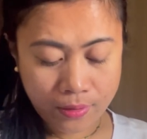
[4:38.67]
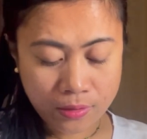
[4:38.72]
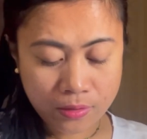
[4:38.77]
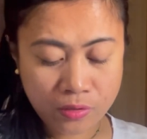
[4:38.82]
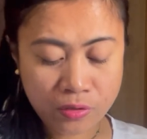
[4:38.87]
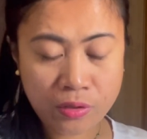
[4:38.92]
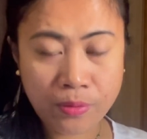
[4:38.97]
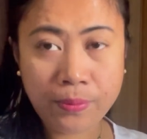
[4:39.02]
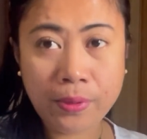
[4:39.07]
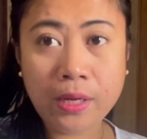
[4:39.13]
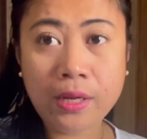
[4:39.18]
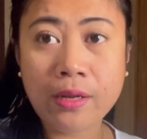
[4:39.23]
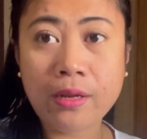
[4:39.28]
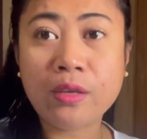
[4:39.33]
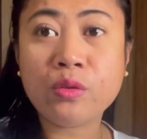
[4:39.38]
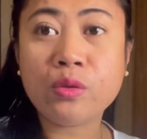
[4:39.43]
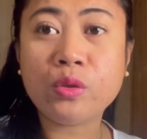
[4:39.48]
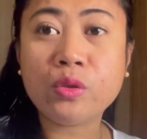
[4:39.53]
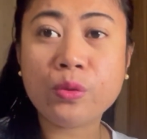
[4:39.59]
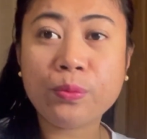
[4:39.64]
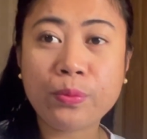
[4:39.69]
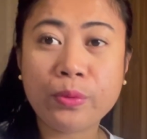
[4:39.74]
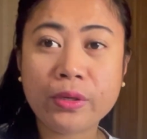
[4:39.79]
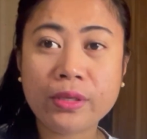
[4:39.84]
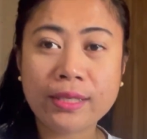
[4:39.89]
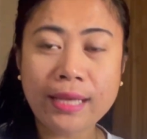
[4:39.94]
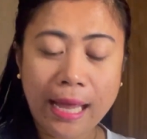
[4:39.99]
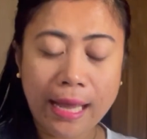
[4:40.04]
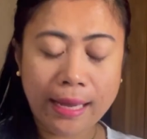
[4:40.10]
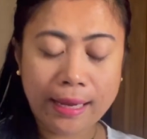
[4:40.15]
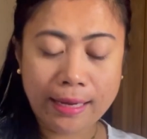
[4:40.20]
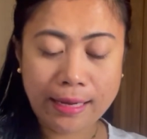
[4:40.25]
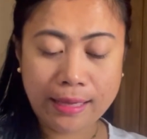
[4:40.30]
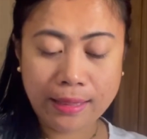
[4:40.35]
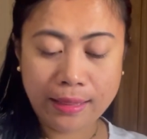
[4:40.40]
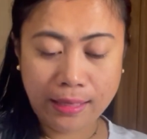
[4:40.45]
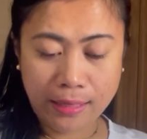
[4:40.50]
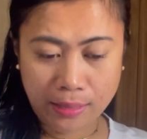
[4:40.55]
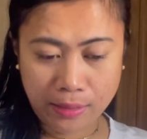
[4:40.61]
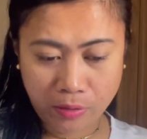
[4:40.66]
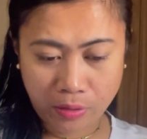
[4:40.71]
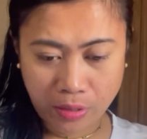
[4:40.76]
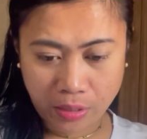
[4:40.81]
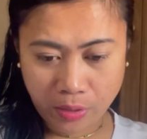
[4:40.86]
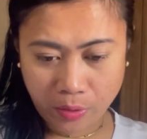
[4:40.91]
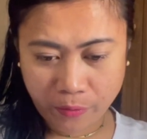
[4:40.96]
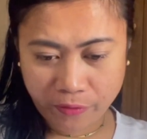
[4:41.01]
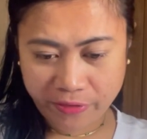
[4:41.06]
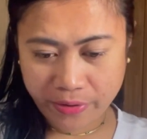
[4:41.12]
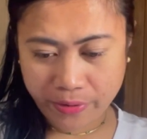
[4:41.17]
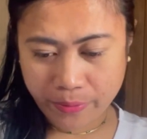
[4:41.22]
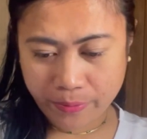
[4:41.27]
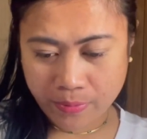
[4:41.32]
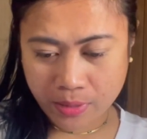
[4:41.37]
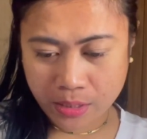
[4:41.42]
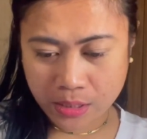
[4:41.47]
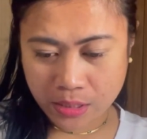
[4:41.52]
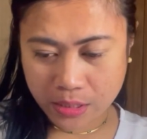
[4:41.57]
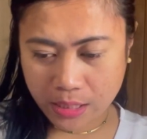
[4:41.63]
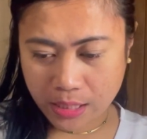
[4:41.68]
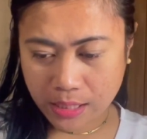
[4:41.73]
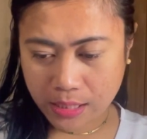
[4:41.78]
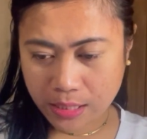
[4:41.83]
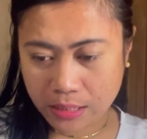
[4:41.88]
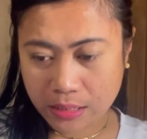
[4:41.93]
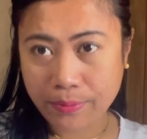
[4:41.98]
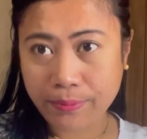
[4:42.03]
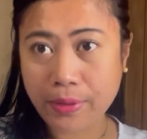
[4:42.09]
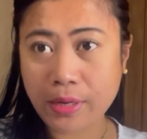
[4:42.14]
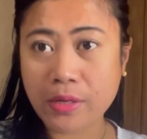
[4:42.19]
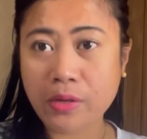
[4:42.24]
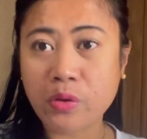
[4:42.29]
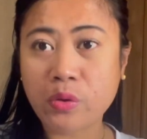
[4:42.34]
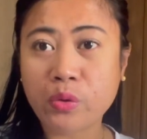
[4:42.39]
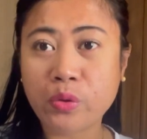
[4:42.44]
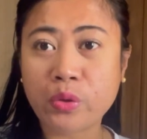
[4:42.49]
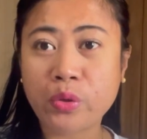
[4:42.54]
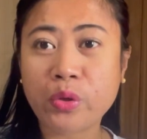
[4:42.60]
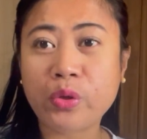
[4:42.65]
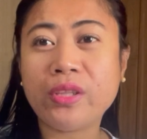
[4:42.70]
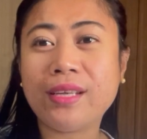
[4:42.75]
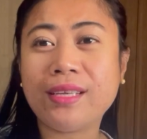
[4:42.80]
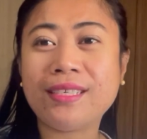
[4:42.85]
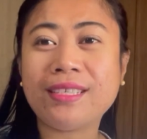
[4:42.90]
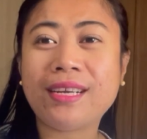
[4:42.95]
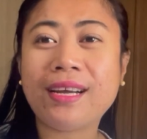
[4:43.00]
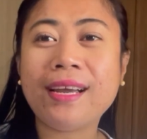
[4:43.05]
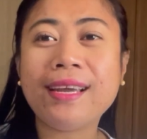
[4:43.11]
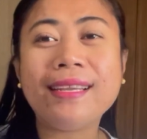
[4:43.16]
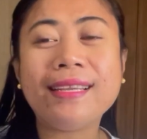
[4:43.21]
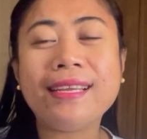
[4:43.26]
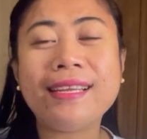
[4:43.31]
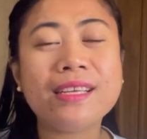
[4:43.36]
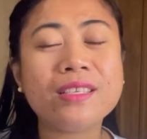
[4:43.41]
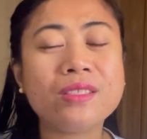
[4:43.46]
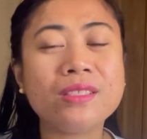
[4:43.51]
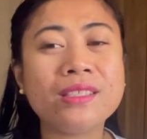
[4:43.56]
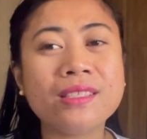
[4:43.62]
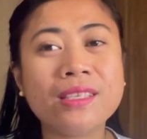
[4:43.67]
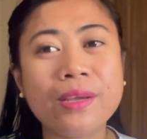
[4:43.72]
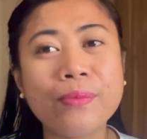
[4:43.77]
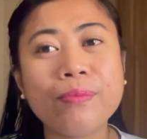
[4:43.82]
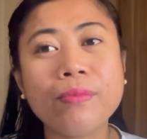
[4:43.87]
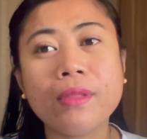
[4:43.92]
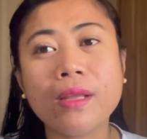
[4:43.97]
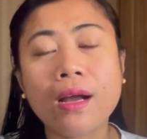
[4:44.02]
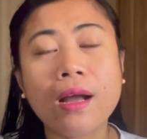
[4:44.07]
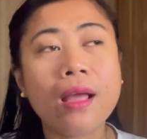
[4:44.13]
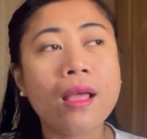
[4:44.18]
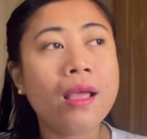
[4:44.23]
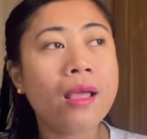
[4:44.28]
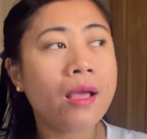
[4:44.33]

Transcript: so sa mga nagsusupport sa akin thank you thank you very much talaga sa mga nanonood at saka hindi nagsiskip ng